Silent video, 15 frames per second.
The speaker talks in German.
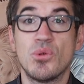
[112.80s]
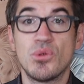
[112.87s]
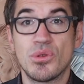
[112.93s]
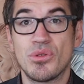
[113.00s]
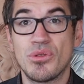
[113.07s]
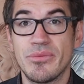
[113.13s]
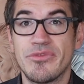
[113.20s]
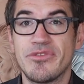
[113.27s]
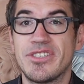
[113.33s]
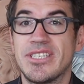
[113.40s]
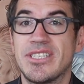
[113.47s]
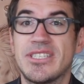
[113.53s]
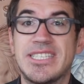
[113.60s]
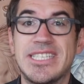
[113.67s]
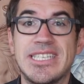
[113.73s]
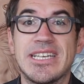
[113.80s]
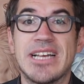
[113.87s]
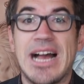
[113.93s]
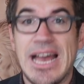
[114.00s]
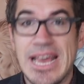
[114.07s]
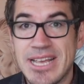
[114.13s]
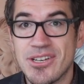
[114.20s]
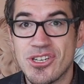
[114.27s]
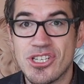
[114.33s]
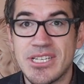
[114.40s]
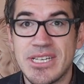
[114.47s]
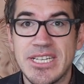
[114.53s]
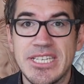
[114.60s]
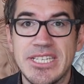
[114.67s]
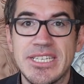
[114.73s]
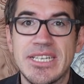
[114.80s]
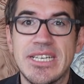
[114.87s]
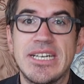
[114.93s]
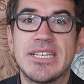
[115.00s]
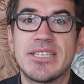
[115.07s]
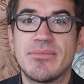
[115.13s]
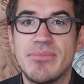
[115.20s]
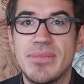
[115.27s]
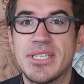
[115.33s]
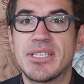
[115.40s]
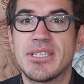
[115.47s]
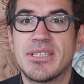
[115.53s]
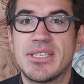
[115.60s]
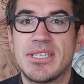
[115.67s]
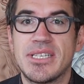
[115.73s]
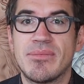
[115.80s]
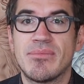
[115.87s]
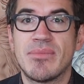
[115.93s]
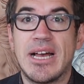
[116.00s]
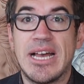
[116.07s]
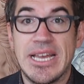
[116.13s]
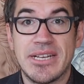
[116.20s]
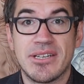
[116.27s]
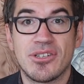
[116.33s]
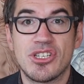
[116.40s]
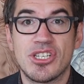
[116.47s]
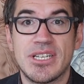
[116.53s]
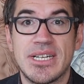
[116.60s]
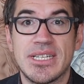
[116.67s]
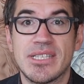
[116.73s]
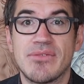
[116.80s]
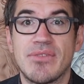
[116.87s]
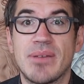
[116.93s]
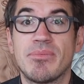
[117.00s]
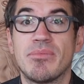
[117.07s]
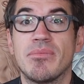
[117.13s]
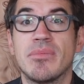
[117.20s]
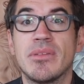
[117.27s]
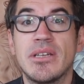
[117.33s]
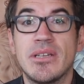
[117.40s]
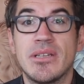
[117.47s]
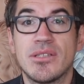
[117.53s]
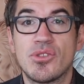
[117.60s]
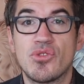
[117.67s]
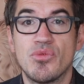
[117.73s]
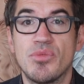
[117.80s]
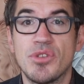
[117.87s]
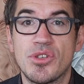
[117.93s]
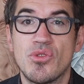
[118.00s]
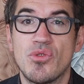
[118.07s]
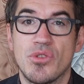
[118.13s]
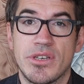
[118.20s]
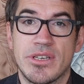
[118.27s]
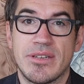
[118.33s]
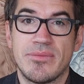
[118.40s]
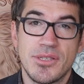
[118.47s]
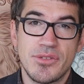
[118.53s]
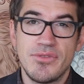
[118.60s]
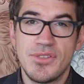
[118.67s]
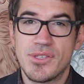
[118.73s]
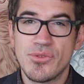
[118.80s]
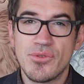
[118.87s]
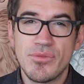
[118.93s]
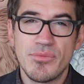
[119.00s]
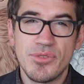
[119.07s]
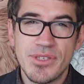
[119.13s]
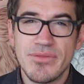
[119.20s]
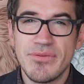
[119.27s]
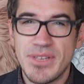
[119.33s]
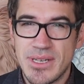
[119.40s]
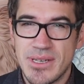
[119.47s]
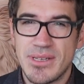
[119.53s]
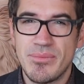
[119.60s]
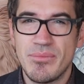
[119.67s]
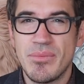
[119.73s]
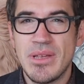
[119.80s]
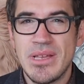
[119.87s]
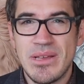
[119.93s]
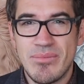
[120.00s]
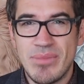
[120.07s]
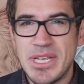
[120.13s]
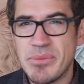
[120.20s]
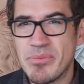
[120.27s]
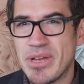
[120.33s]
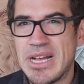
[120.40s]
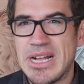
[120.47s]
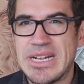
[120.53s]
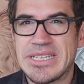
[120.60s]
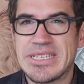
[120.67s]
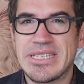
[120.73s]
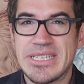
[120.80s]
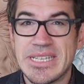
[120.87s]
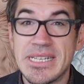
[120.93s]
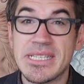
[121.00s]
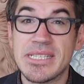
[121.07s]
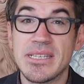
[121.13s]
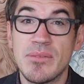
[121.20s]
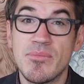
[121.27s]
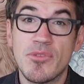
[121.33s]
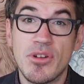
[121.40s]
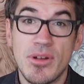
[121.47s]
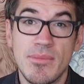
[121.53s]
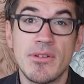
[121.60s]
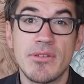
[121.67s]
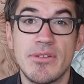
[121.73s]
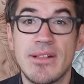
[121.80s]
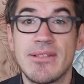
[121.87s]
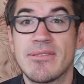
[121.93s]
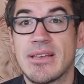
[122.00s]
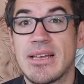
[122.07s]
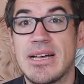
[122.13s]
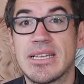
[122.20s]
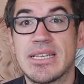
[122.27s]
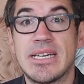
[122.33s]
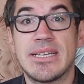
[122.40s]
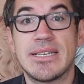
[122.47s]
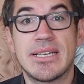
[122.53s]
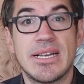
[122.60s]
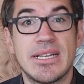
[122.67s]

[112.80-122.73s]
und künftig die Eigenstaatlichkeit mit dem eigenen Staatswappen zu betonen. Sowieso müssen wir im Blick behalten, dass im Commonwealth gerade eine